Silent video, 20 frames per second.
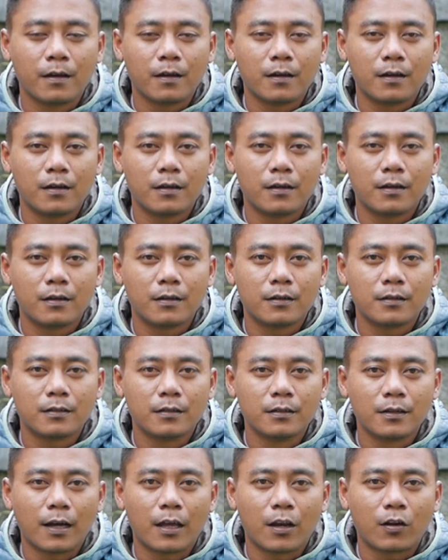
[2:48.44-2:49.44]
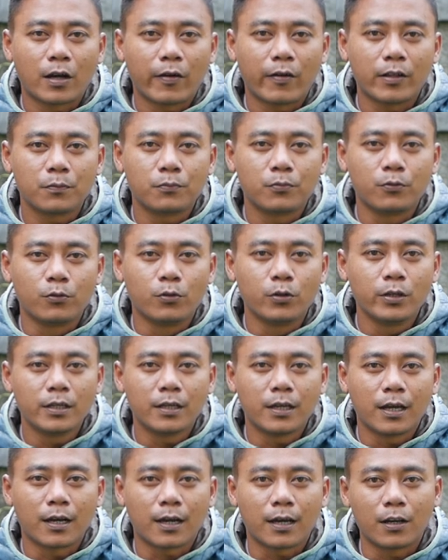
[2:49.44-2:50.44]
e, kalau rawat burung
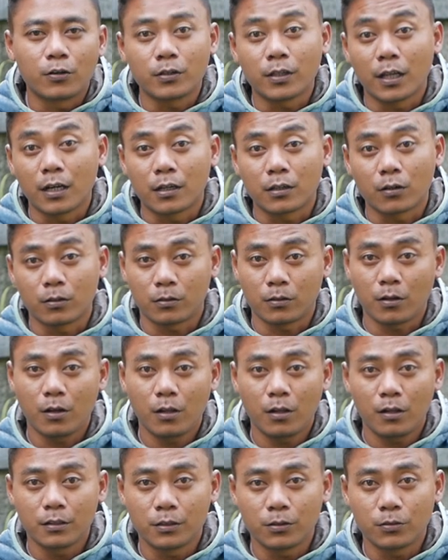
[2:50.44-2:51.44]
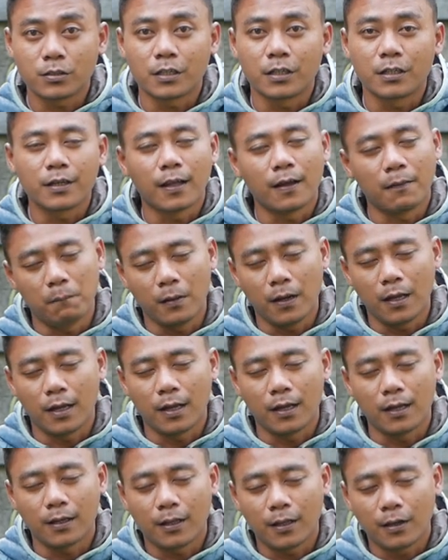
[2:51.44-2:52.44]
ya kalau dari rotol itu sering diablak
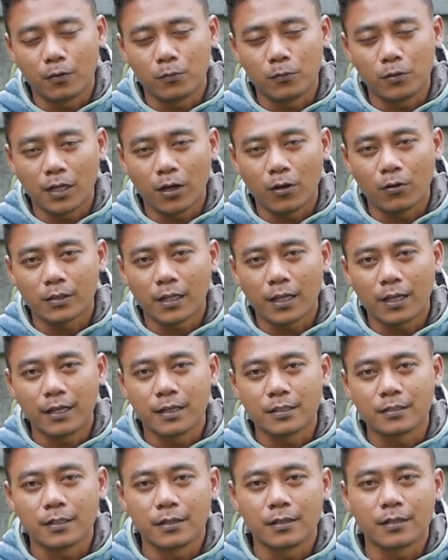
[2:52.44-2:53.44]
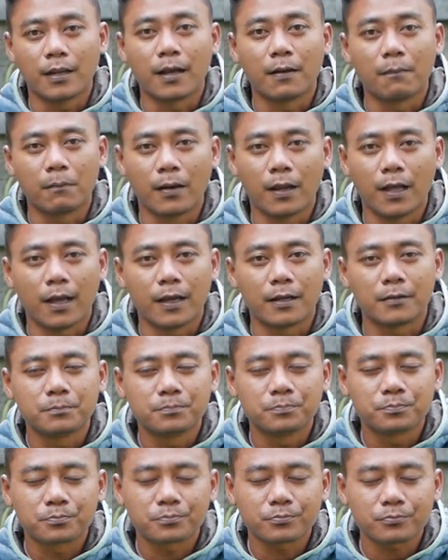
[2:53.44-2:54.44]
kalau mudah hutan ya sering diablak
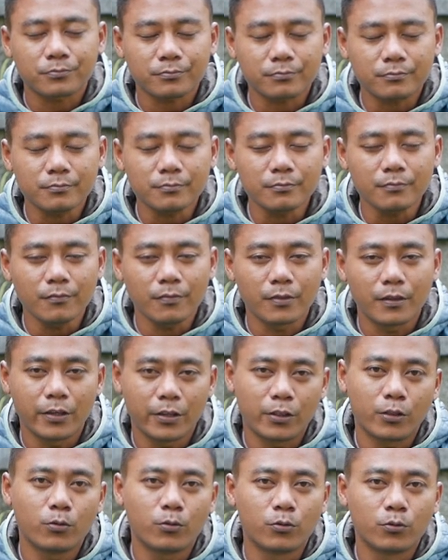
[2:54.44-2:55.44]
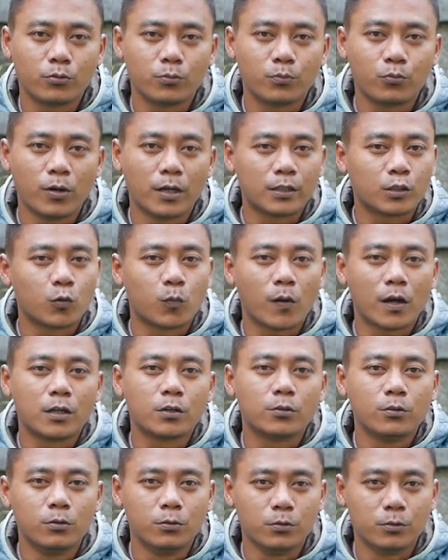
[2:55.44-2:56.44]
gitu buat rumah
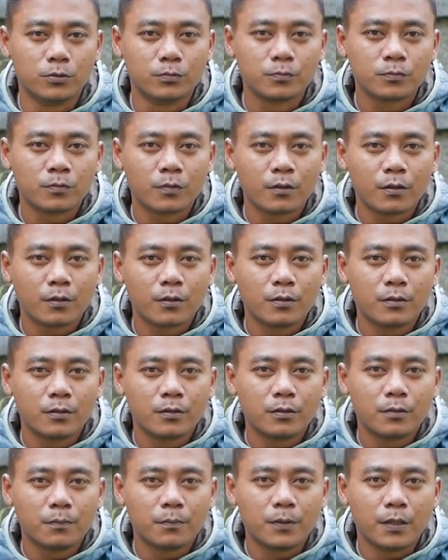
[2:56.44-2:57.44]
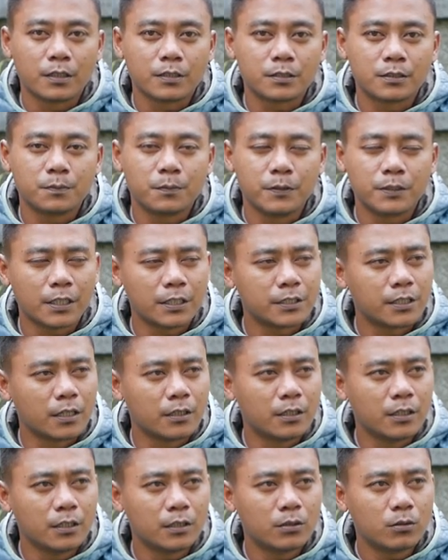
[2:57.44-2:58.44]
dulu bias bisa
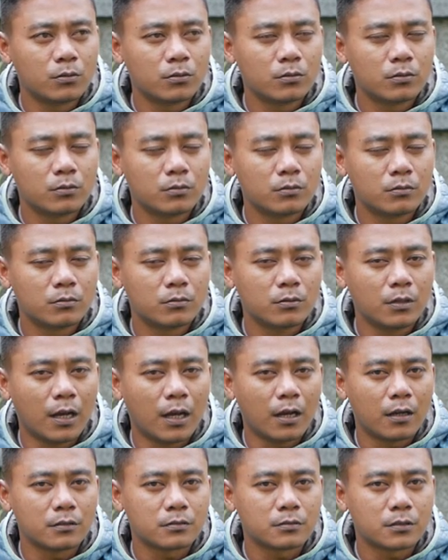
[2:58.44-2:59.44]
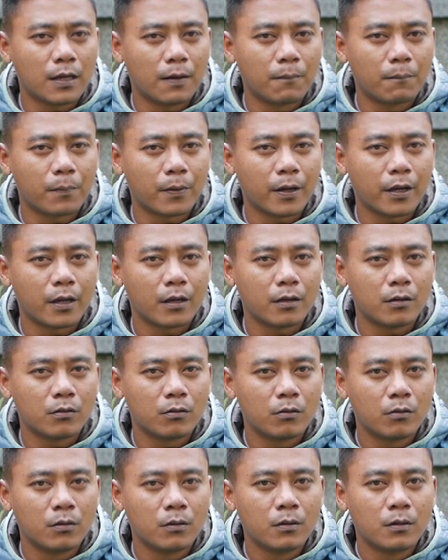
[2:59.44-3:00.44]
jadi itu nggak sampai
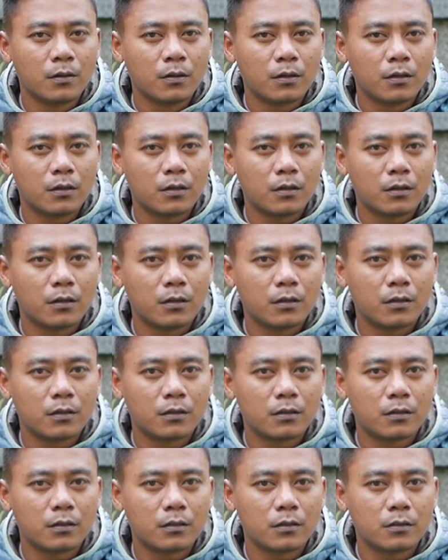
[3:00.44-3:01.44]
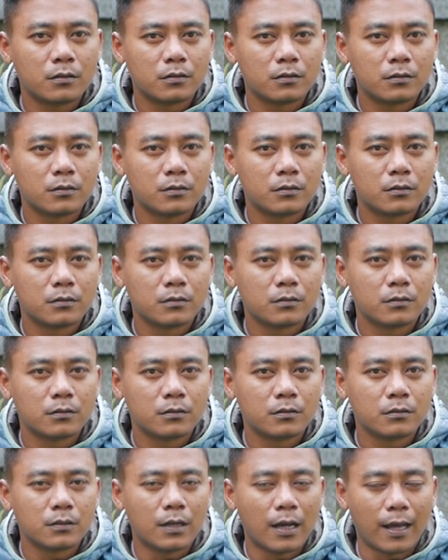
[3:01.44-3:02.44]
e,
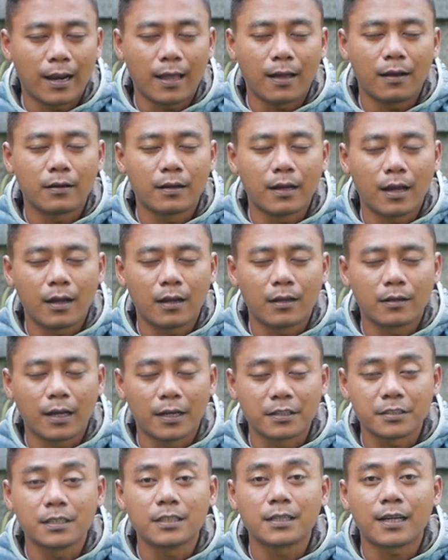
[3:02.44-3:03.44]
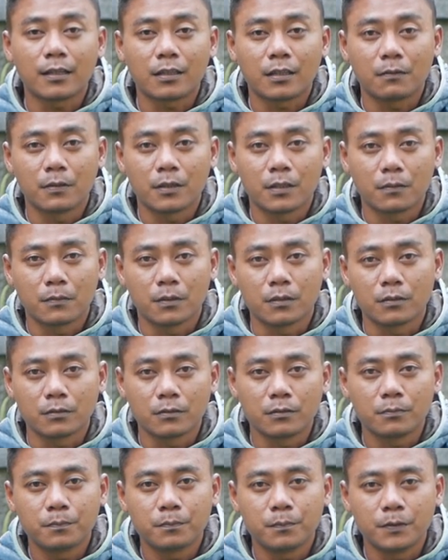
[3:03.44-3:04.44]
nggak lah nggak nggak singkat teman-teman
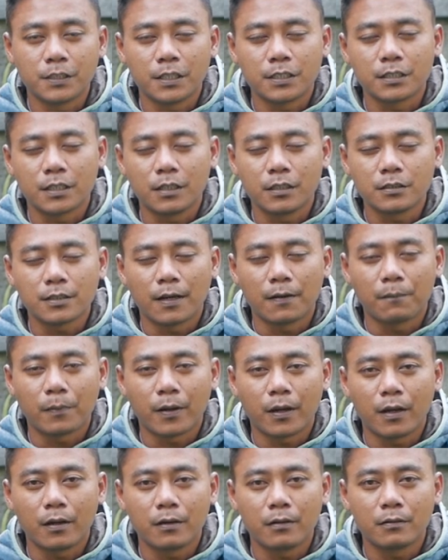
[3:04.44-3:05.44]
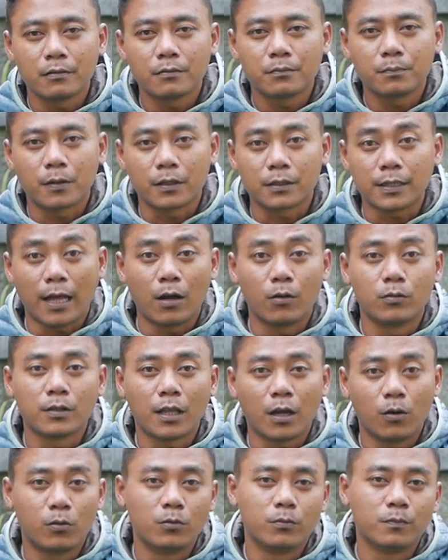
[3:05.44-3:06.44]
bisa jadi sampai
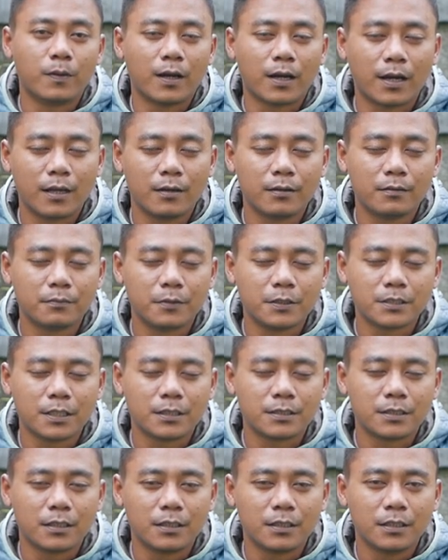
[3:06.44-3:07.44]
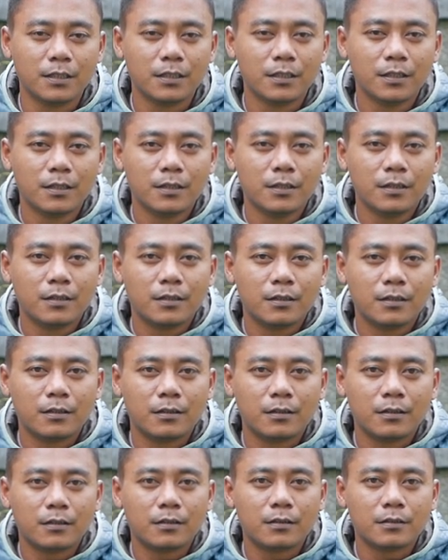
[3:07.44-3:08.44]
bertahun-tahun bahkan bisa jadi
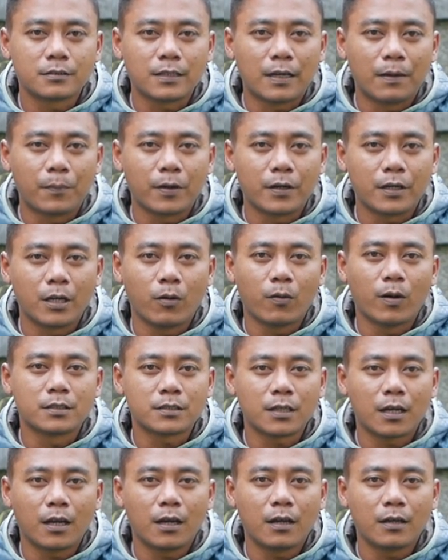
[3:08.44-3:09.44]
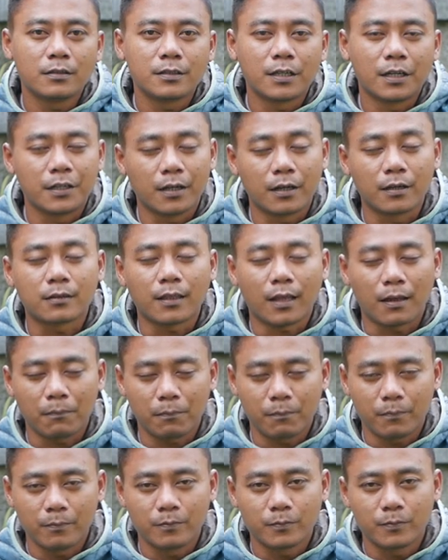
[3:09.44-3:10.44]
e, sampai dewasa jadi ketat
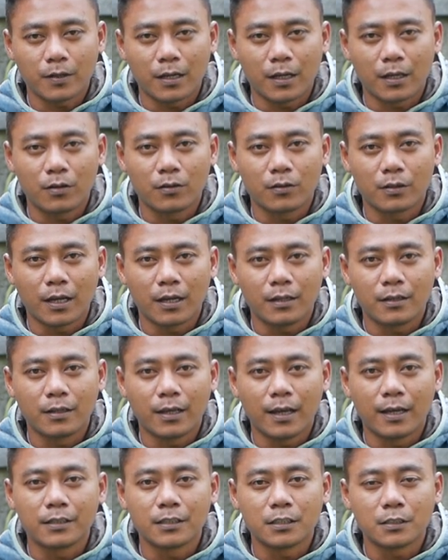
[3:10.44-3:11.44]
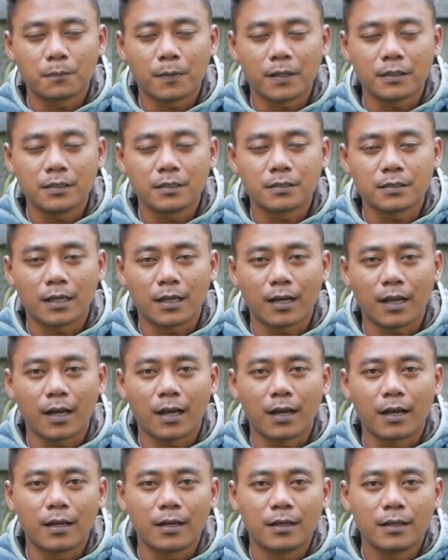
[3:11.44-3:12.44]
kalau nggak diantisipasi
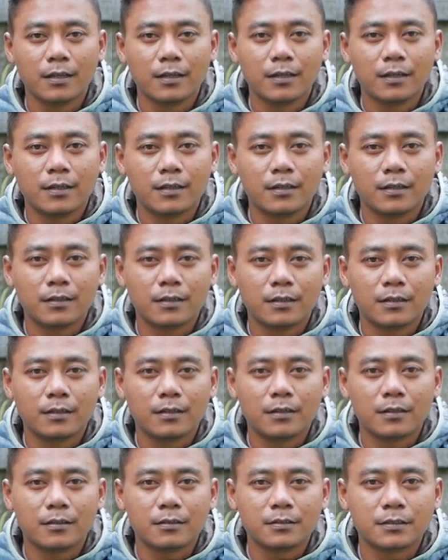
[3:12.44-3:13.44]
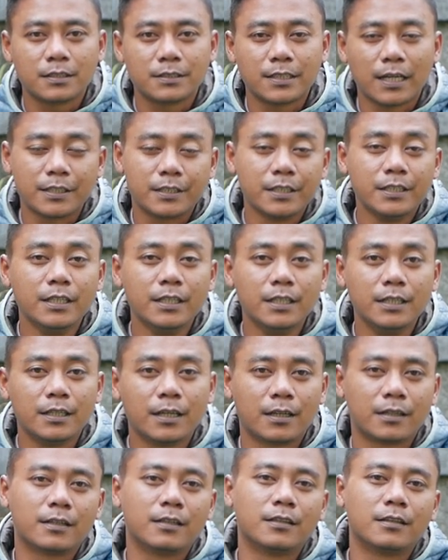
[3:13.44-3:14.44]
secara e, sejak dini
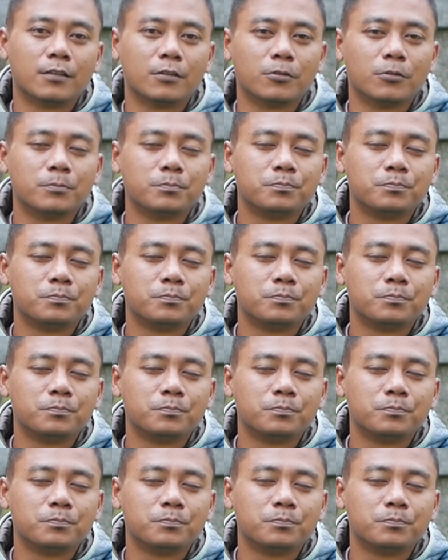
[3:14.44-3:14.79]
kan gitu